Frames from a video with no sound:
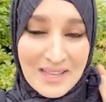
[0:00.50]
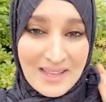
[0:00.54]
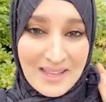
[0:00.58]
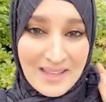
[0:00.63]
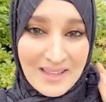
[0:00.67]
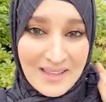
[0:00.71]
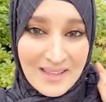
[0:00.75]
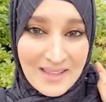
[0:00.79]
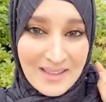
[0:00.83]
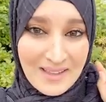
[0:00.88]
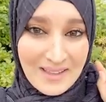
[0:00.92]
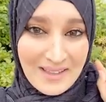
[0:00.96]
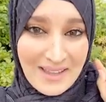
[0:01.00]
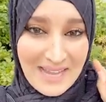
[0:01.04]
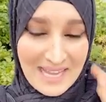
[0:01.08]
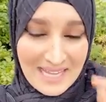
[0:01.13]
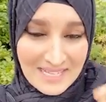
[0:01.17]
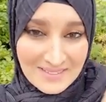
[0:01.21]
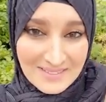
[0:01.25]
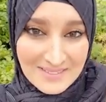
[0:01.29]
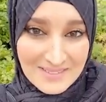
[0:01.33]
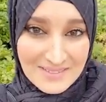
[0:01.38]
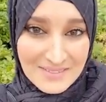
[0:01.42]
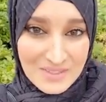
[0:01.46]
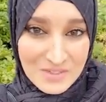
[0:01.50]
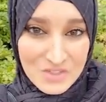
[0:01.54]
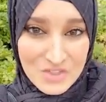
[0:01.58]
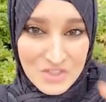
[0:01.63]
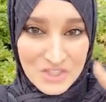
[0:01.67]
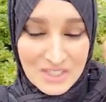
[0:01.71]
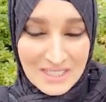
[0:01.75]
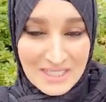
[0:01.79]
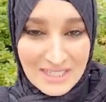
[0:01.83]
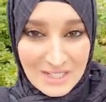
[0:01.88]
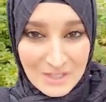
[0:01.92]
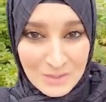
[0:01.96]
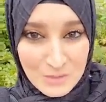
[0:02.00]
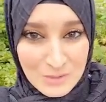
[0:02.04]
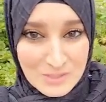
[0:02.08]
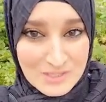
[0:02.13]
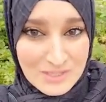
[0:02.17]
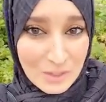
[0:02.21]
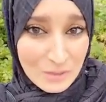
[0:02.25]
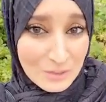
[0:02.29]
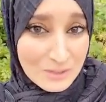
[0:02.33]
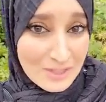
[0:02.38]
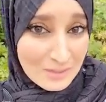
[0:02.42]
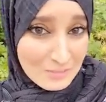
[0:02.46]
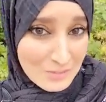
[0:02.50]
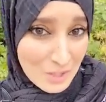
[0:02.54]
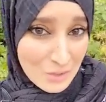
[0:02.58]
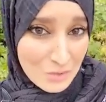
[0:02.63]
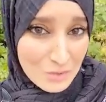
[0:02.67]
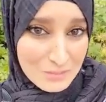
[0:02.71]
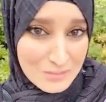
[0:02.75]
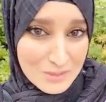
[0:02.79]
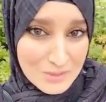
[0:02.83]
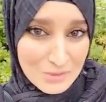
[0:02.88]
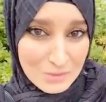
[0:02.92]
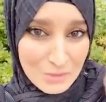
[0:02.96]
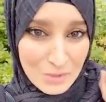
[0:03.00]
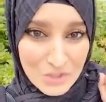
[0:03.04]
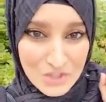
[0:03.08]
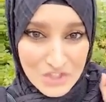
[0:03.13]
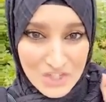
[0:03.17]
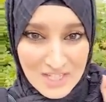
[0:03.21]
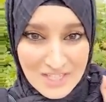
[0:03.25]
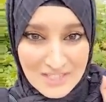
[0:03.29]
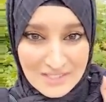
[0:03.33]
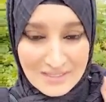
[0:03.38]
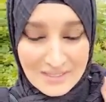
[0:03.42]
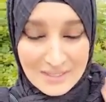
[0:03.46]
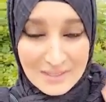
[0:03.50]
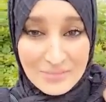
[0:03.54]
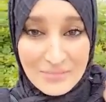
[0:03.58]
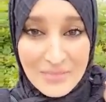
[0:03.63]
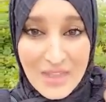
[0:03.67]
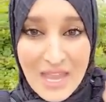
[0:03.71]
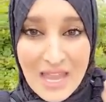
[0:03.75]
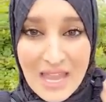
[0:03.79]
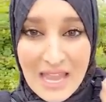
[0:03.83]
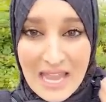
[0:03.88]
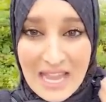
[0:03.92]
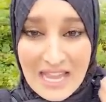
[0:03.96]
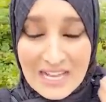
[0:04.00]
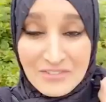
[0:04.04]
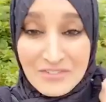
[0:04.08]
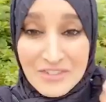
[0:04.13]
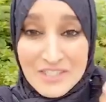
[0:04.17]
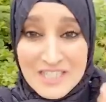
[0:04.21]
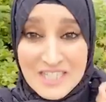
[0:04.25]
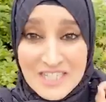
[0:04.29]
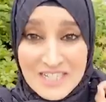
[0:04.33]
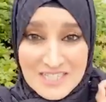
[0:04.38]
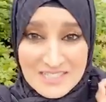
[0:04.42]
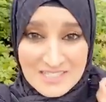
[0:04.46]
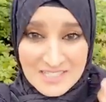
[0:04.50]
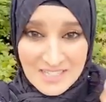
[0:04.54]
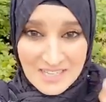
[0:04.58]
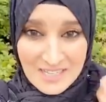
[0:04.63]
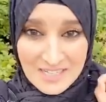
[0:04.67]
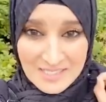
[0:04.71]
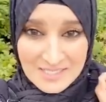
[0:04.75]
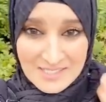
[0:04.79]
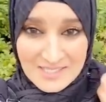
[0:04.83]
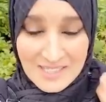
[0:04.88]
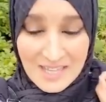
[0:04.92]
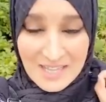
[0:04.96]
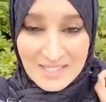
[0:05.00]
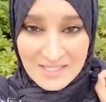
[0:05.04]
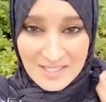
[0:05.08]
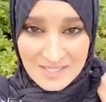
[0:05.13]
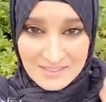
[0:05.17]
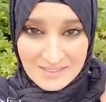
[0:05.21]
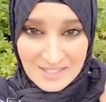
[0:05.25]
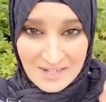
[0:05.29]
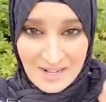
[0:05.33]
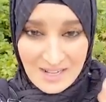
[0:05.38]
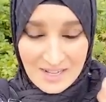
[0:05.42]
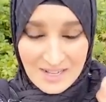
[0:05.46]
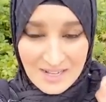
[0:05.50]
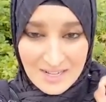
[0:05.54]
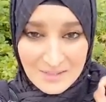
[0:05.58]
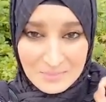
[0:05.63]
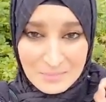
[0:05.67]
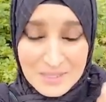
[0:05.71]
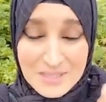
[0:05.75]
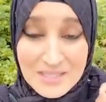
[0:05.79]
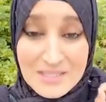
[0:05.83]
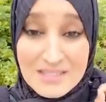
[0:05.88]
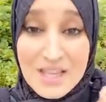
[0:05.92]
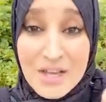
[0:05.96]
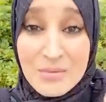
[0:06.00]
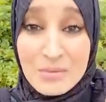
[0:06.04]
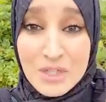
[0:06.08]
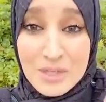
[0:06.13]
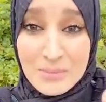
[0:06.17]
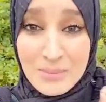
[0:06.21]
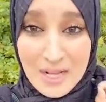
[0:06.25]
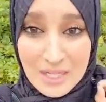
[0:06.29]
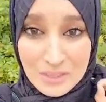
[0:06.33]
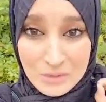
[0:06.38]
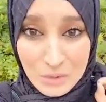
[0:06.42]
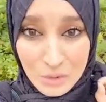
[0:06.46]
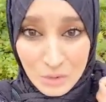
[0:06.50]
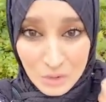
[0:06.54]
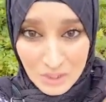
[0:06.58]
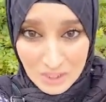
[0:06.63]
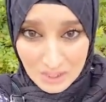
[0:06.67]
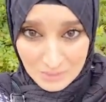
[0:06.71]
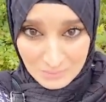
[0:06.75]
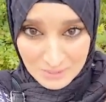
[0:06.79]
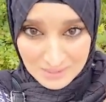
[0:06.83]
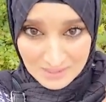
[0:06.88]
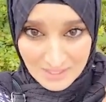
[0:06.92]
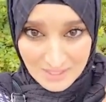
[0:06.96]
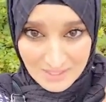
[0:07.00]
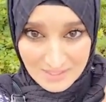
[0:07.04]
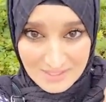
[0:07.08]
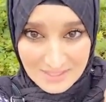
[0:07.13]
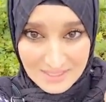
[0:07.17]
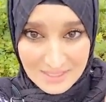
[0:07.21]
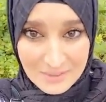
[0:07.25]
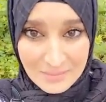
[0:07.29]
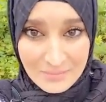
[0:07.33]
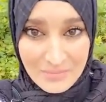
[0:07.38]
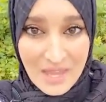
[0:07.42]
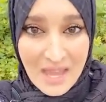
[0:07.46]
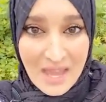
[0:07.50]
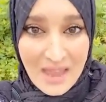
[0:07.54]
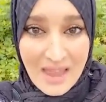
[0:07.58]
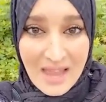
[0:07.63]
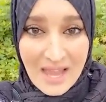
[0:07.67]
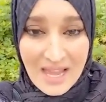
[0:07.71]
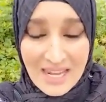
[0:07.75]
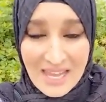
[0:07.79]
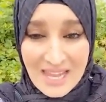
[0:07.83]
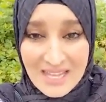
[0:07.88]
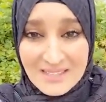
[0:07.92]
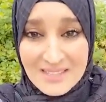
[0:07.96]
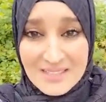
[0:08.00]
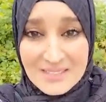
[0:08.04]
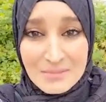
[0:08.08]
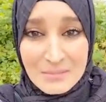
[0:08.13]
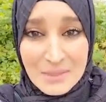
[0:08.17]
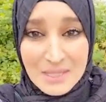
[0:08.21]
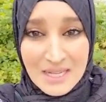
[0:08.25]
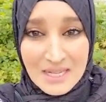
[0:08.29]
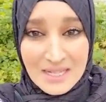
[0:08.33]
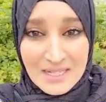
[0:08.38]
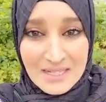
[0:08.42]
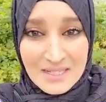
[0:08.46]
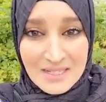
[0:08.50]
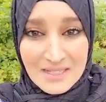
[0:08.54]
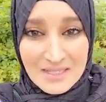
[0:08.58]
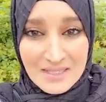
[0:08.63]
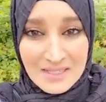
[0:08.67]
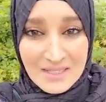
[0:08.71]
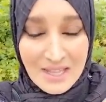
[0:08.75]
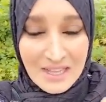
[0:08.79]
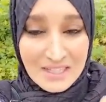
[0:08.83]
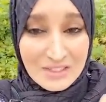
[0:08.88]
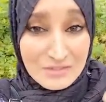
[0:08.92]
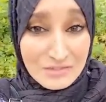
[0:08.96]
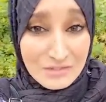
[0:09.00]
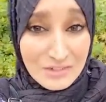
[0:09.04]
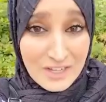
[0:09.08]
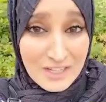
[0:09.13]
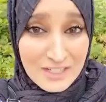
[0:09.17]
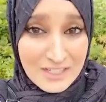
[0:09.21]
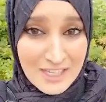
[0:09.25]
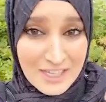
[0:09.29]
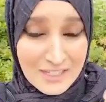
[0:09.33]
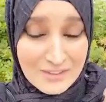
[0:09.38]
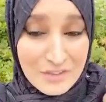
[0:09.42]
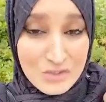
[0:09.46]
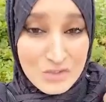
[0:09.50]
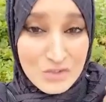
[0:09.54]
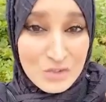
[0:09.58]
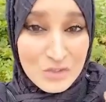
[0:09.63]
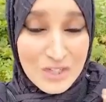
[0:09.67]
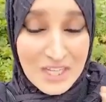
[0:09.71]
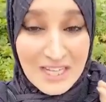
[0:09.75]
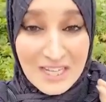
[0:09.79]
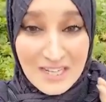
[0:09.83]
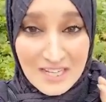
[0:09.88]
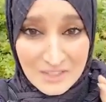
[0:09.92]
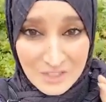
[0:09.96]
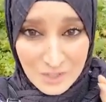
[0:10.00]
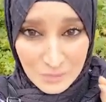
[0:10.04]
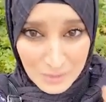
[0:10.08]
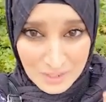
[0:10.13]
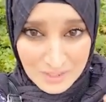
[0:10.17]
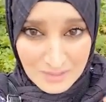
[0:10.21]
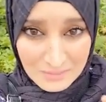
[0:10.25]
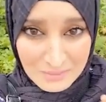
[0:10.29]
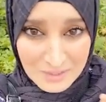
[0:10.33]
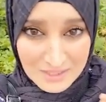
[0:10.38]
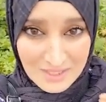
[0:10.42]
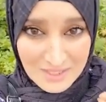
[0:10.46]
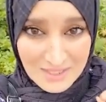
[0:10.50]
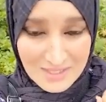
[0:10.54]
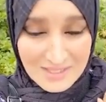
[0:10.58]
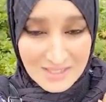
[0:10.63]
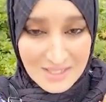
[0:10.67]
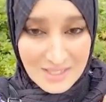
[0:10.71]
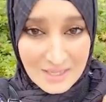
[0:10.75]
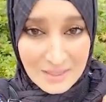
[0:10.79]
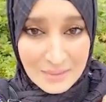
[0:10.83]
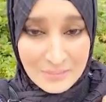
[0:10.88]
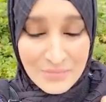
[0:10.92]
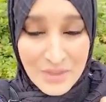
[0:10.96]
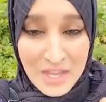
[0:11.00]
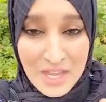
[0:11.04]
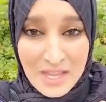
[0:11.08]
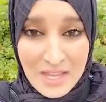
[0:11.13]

آه، أعدت التسجيل لأن الصوت لم يكن مسموع جيدا الفكرة التي أردت أن أطرحها بالتزامن مع الدخول المدرسي العديد من الأطفال يحتاجون إلى الأدوات المدرسية